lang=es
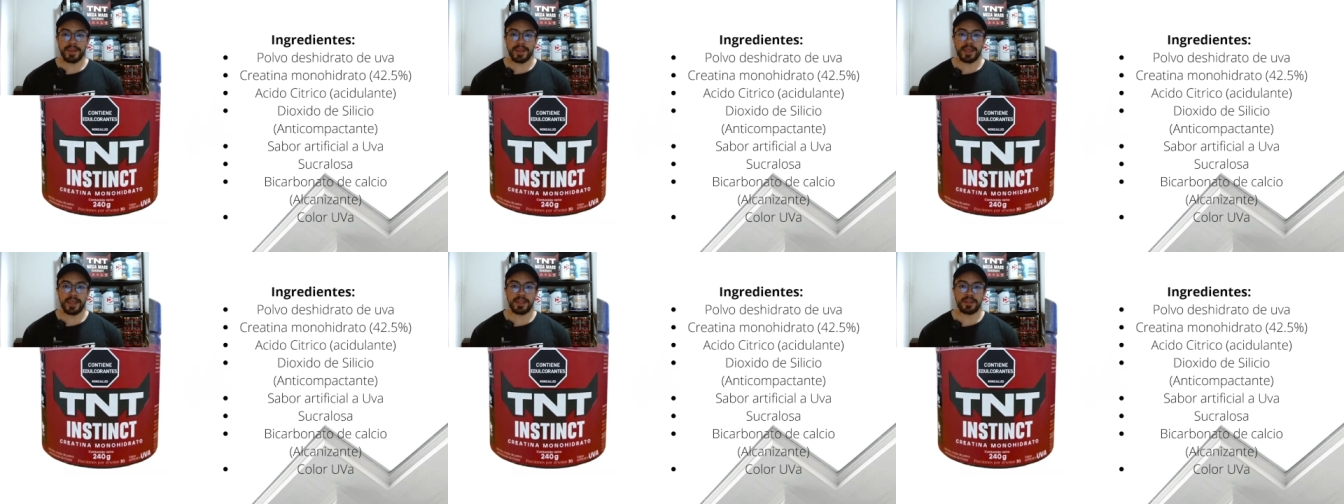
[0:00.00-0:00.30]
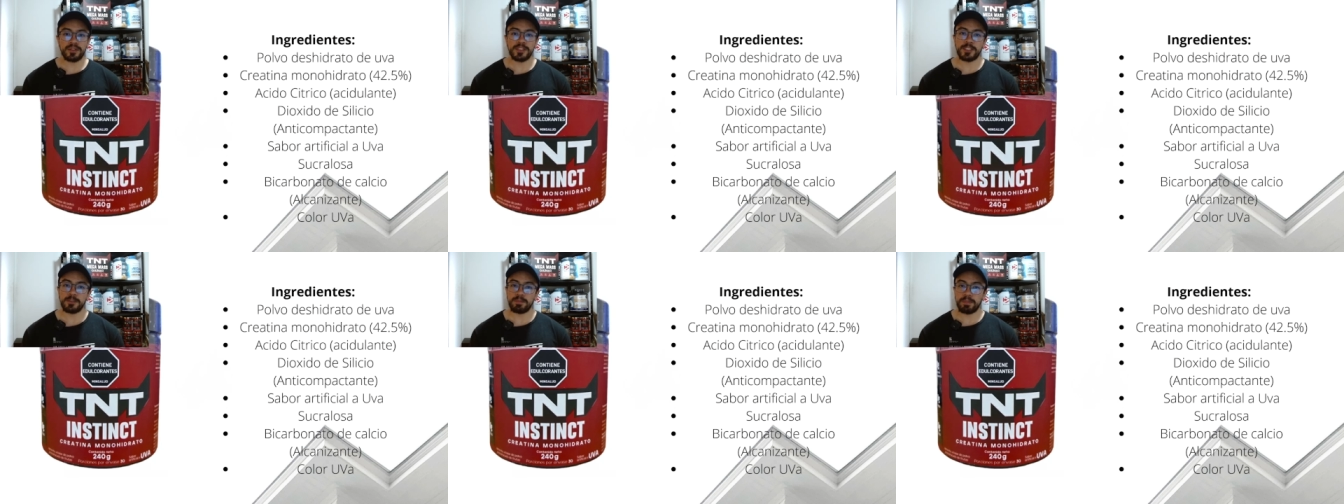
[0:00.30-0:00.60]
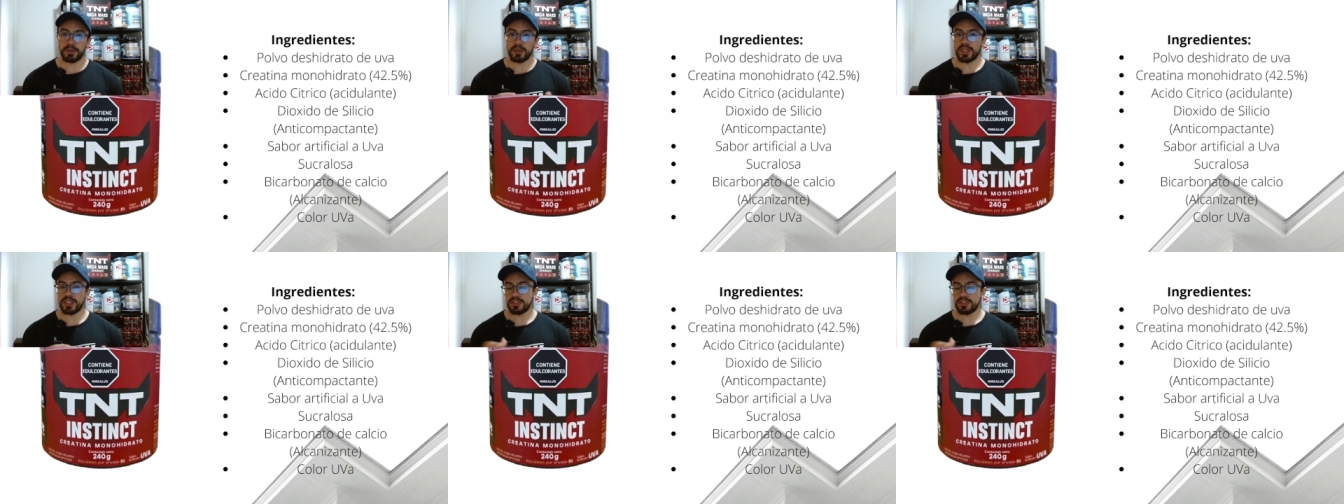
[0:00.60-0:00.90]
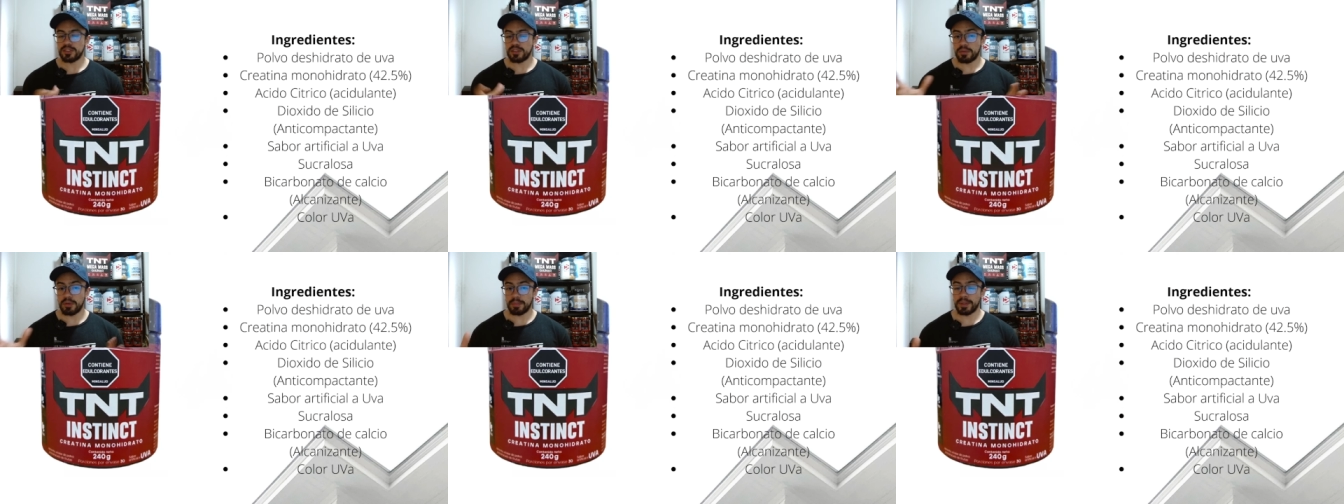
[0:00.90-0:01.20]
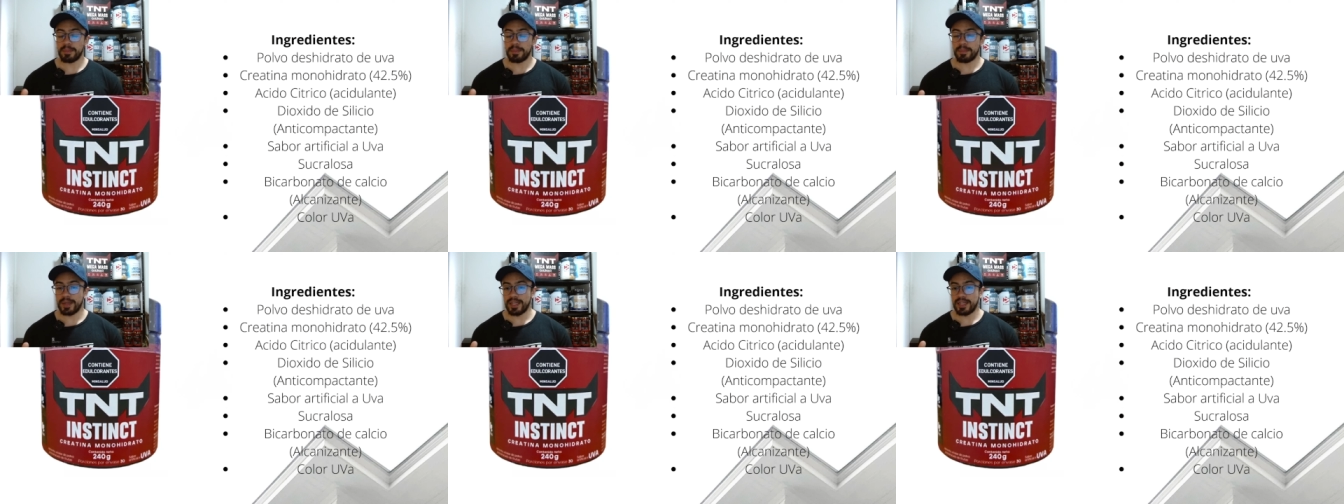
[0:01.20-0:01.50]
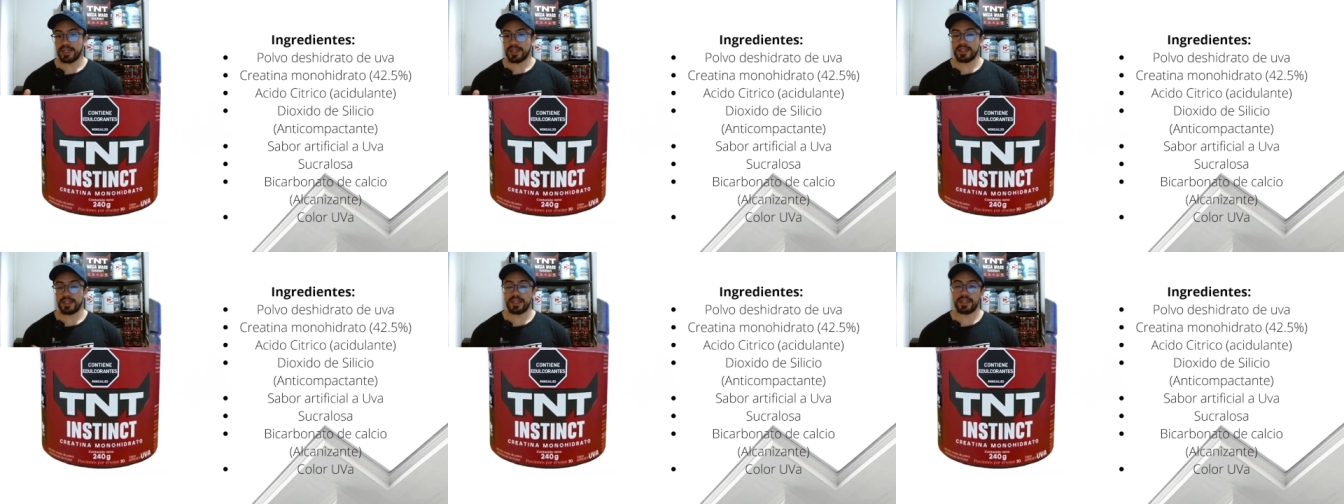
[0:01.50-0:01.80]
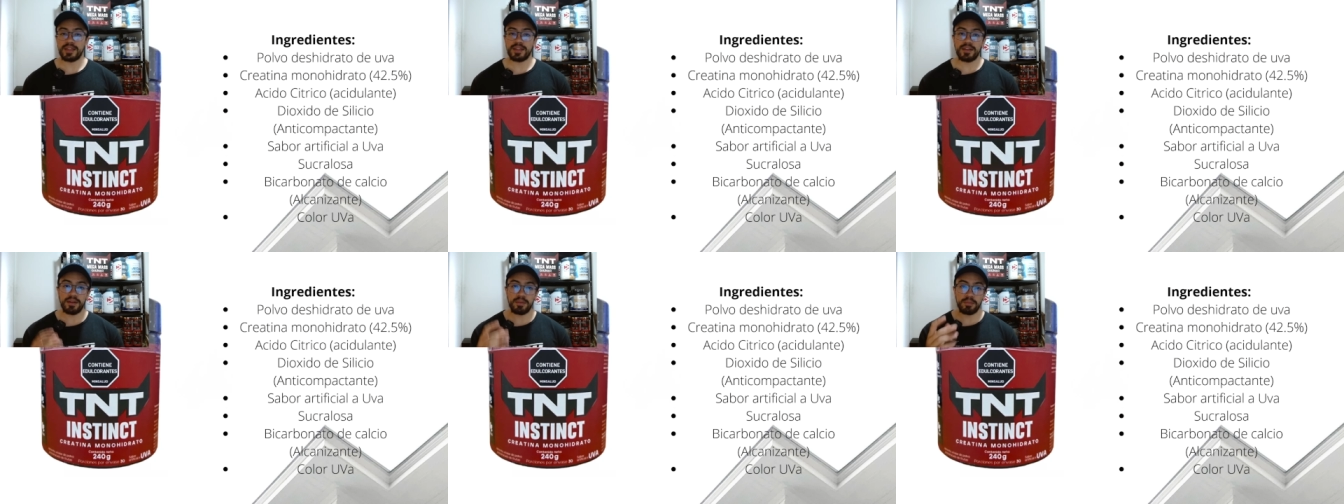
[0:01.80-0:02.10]
Entonces, por eso como primer
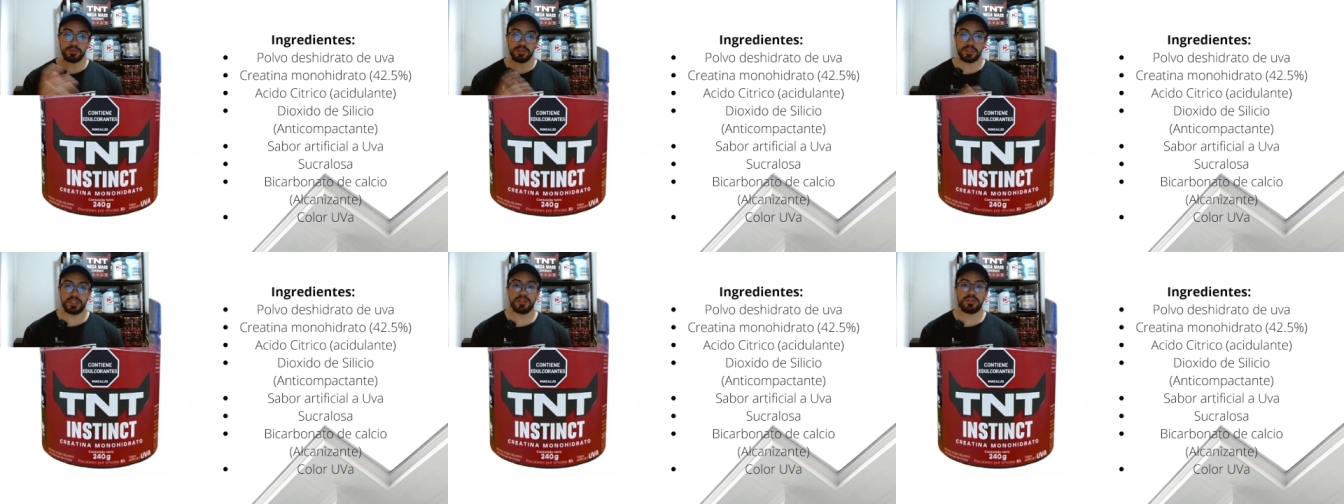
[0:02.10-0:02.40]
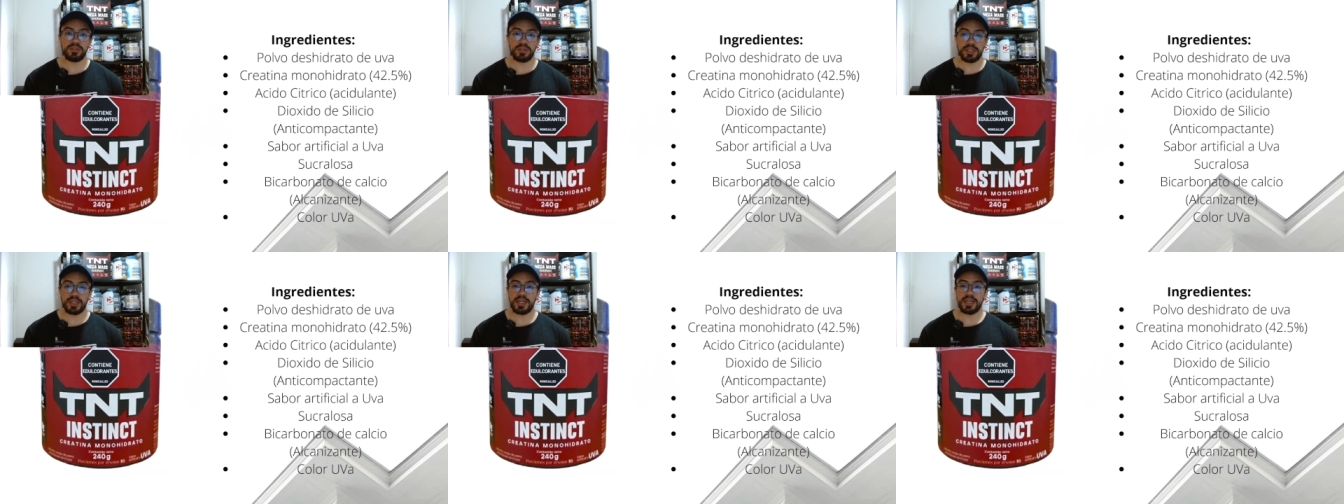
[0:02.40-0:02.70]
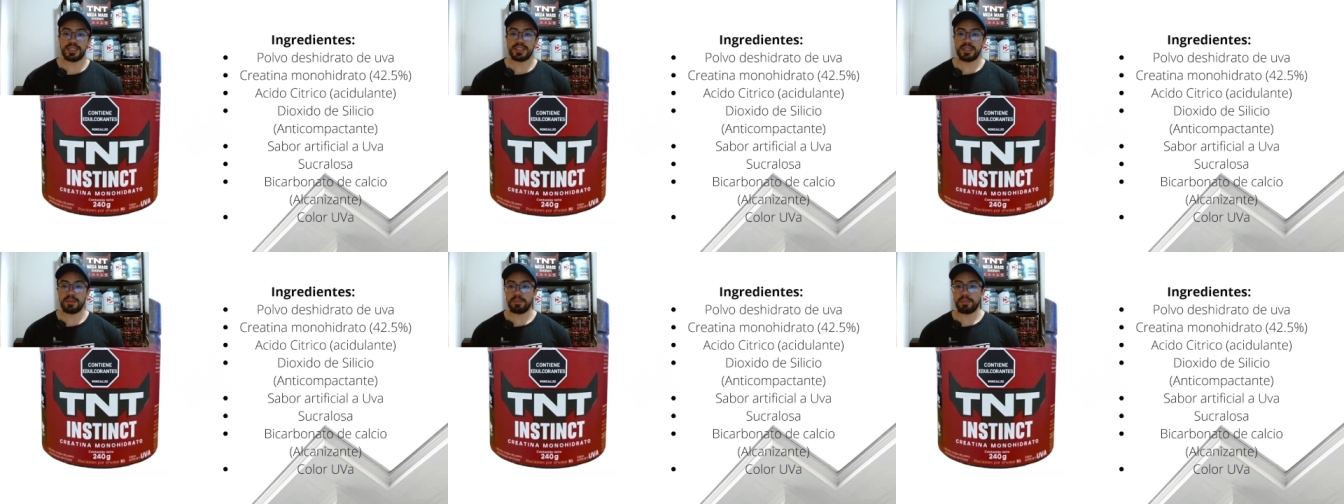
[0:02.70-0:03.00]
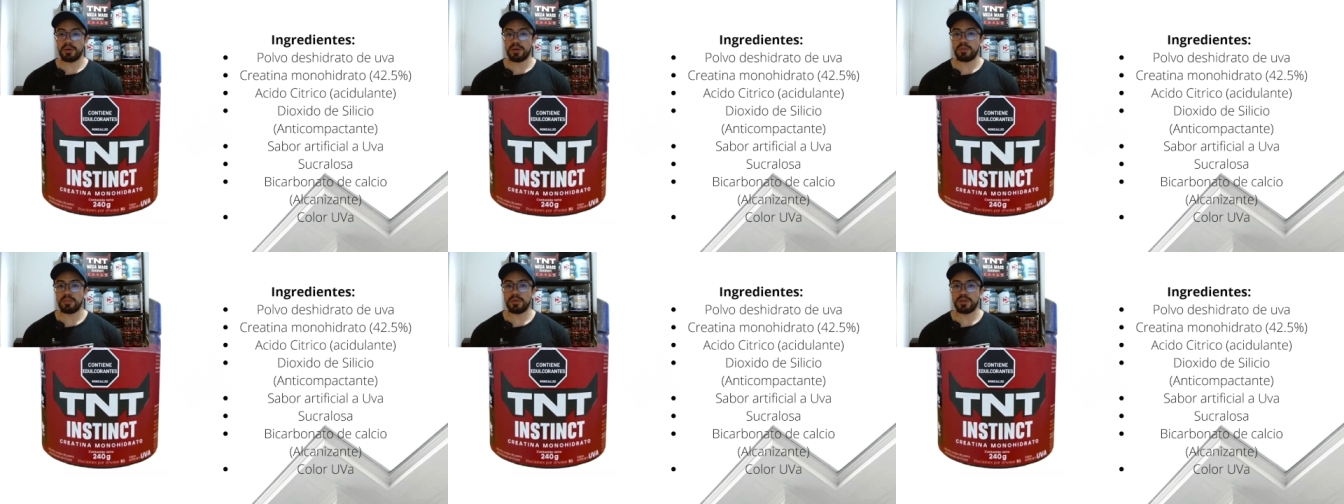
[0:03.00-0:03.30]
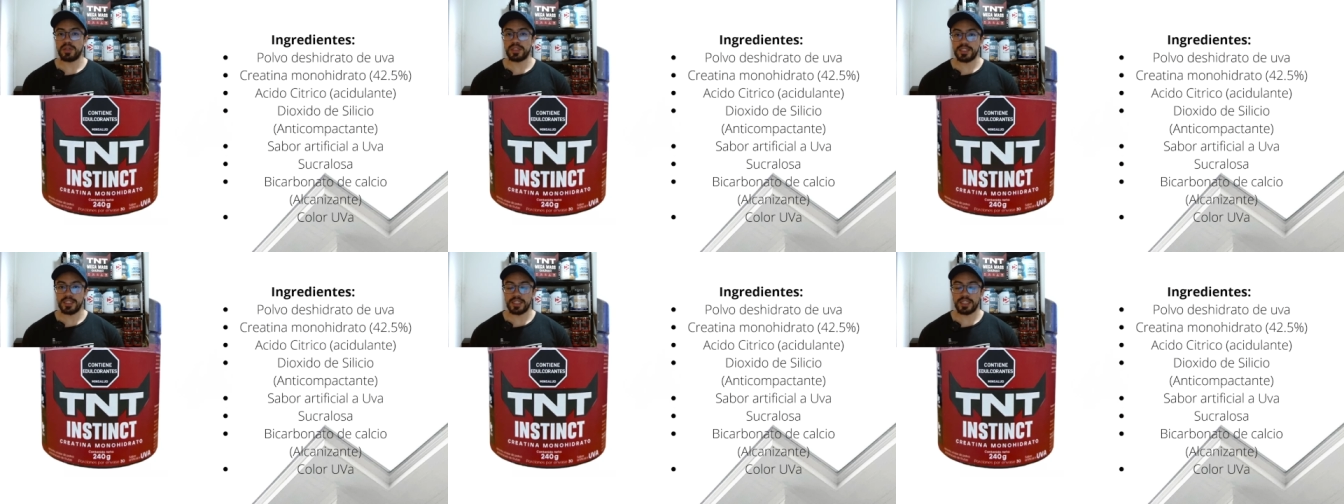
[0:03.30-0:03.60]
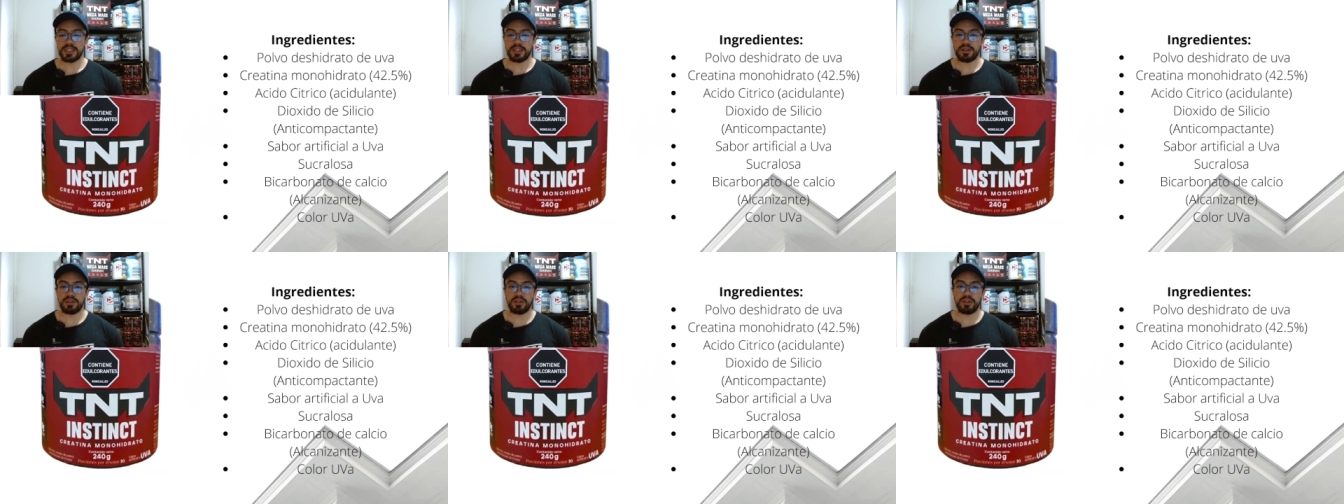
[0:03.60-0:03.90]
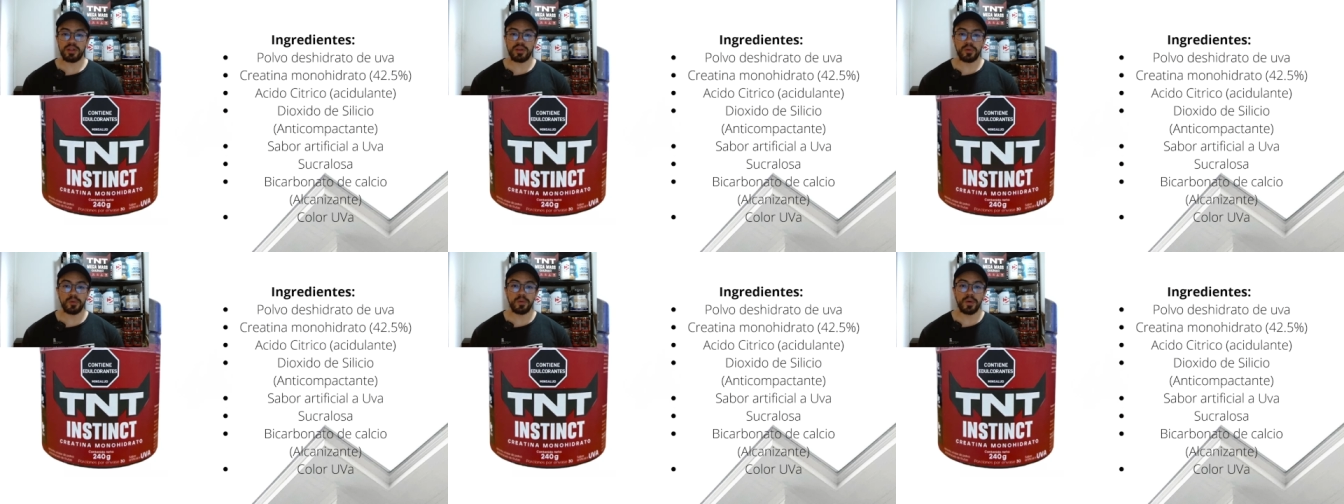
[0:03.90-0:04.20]
ingrediente vamos a encontrar este polvo deshidratado
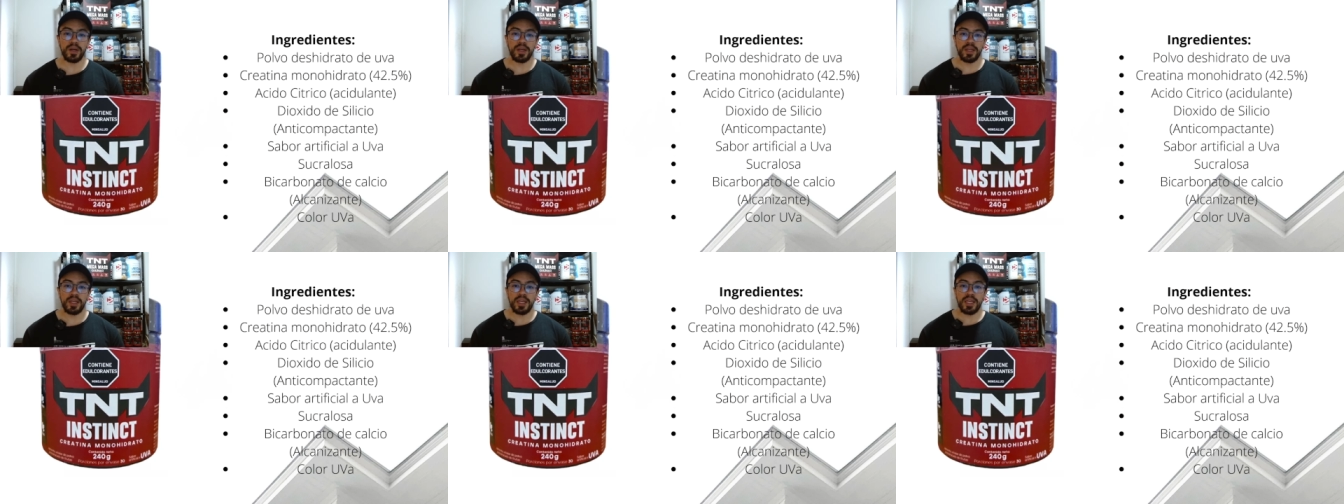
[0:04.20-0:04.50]
de uva